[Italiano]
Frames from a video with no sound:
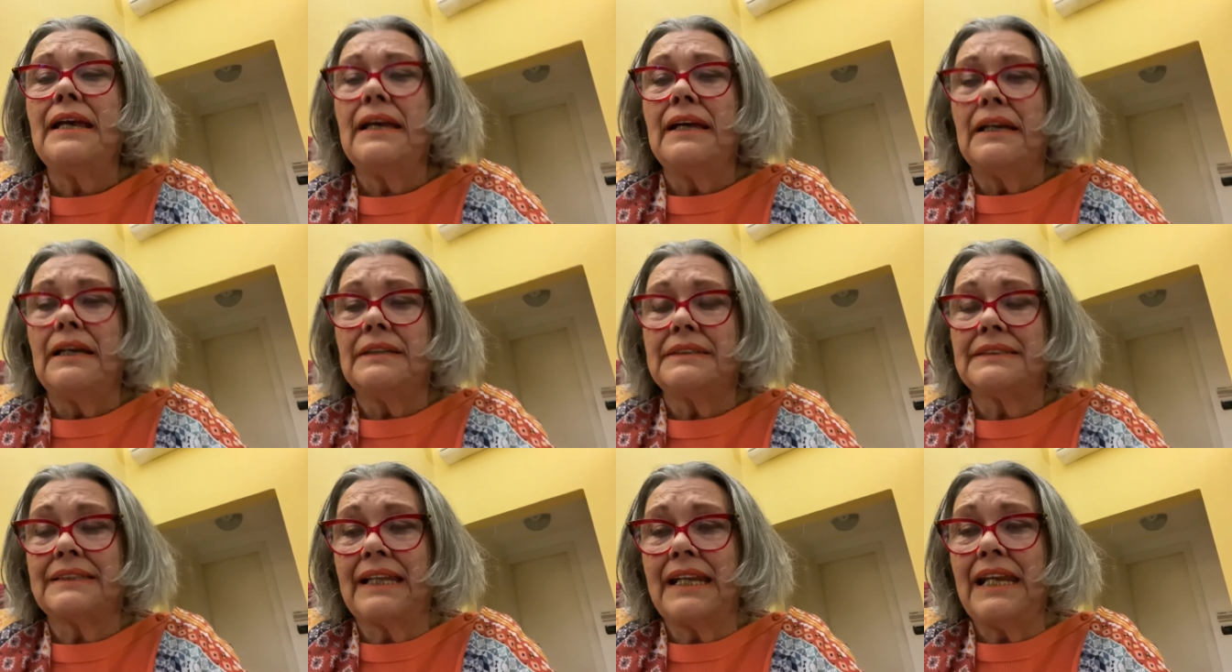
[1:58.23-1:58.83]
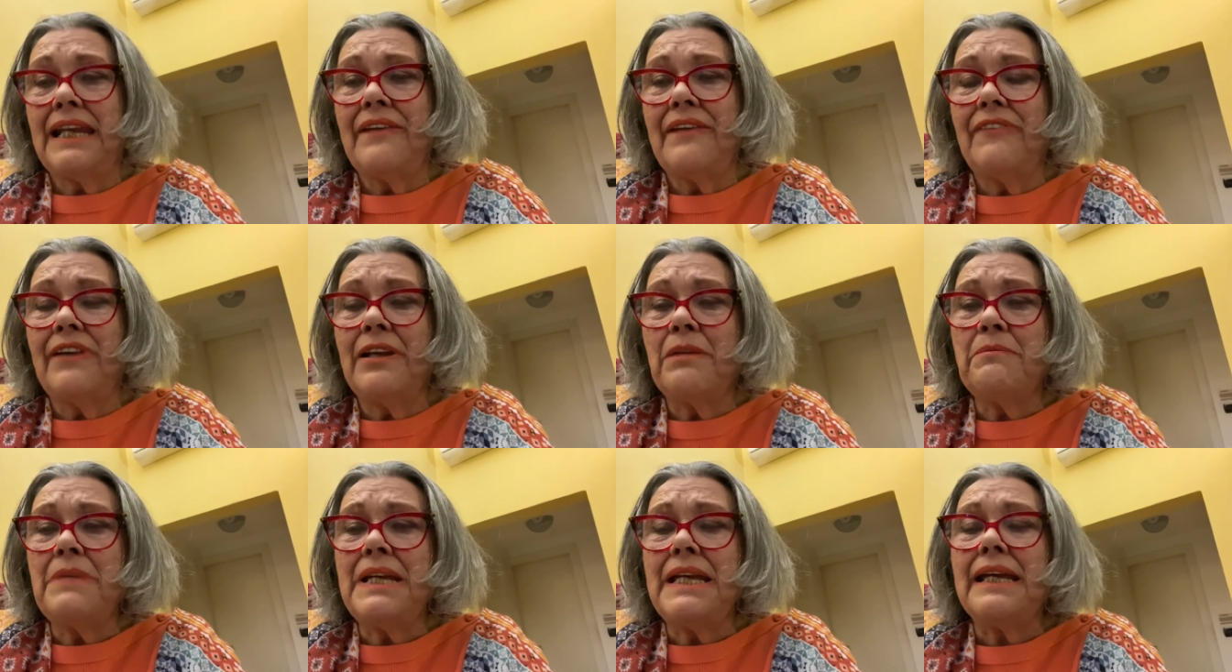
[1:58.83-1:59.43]

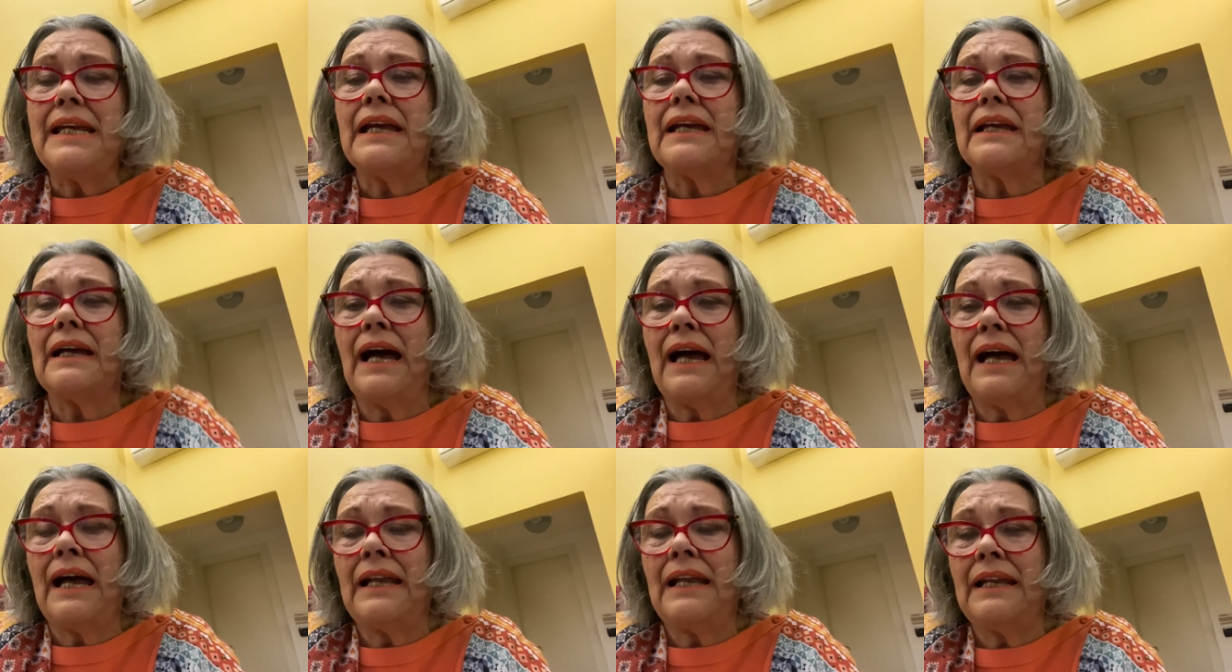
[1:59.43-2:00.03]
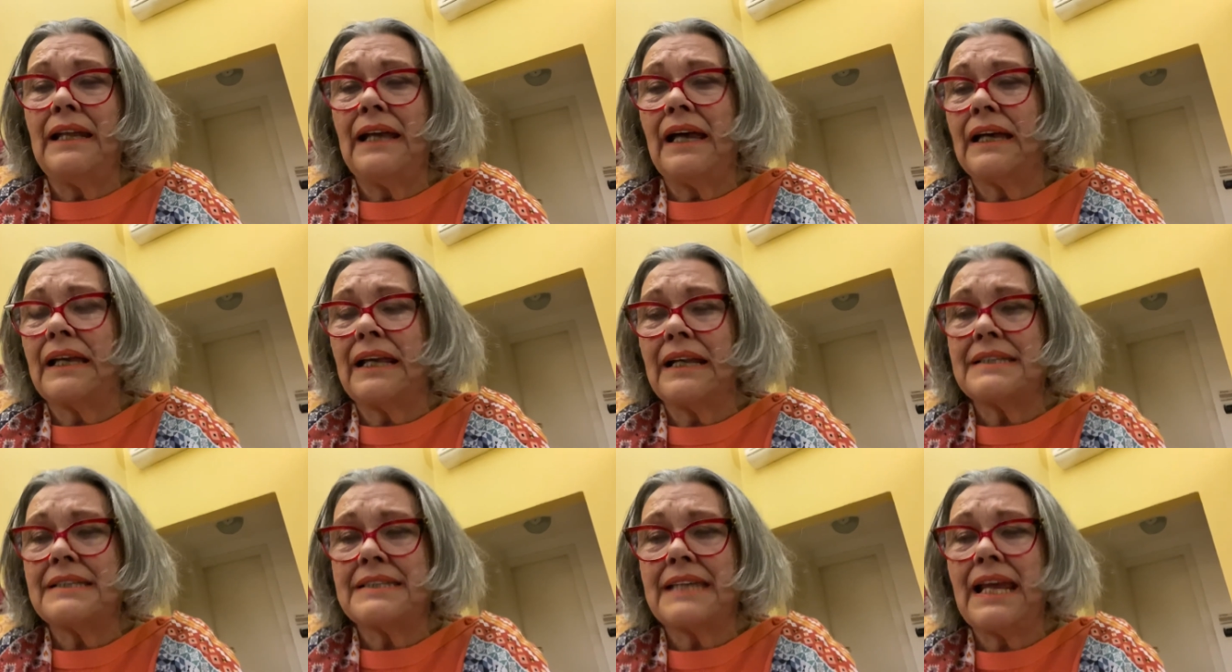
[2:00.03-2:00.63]
scrivermi alla
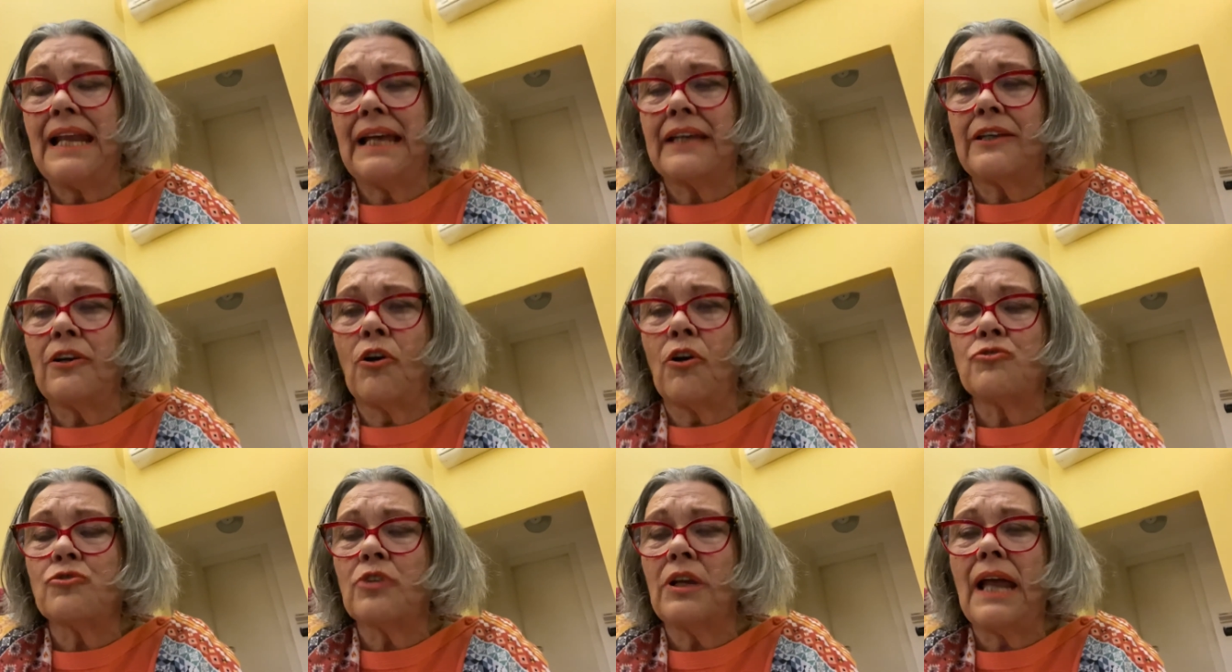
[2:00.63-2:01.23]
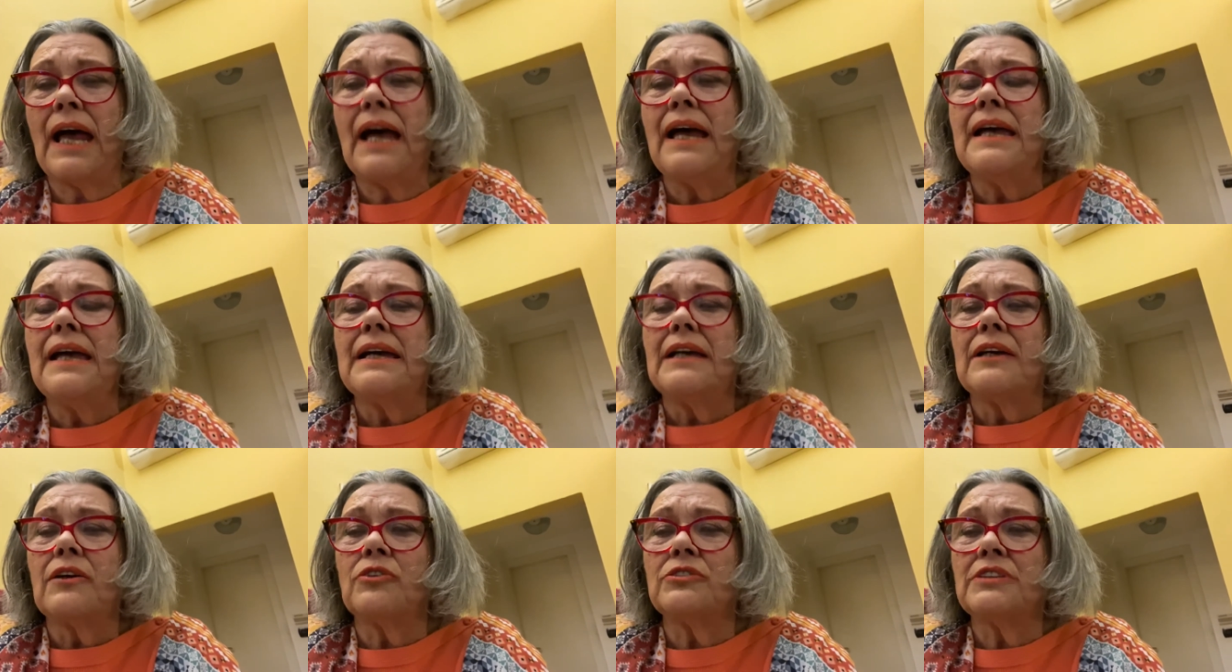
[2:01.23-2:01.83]
graziella chiocciola
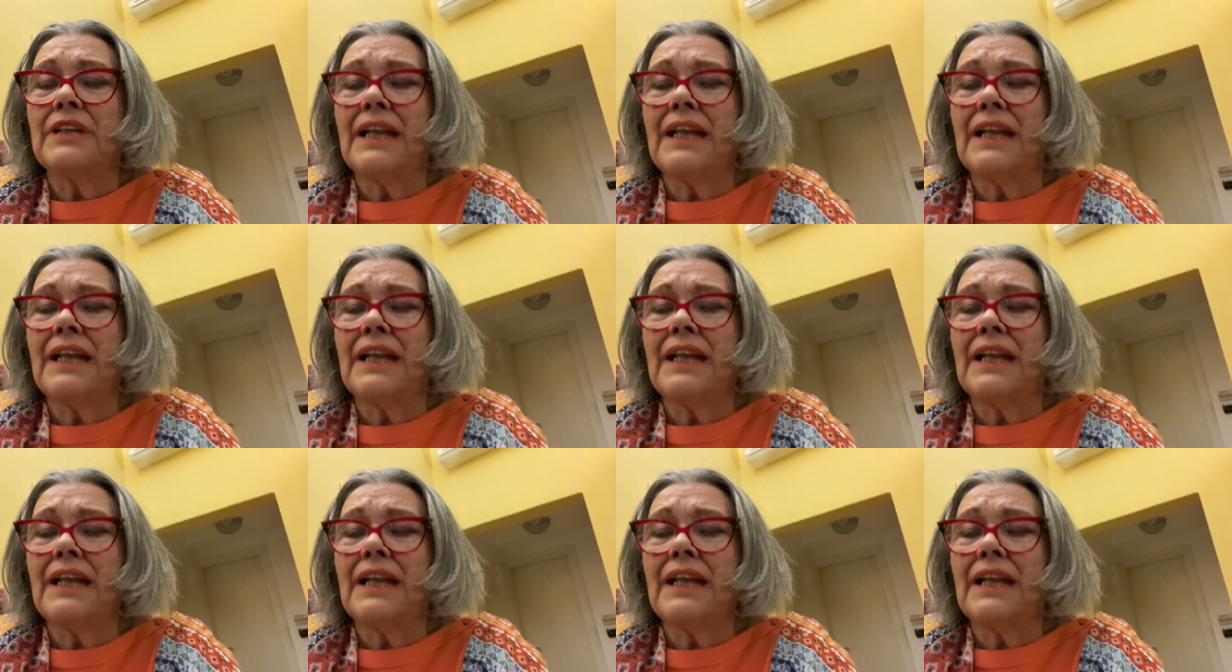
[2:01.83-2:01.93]
o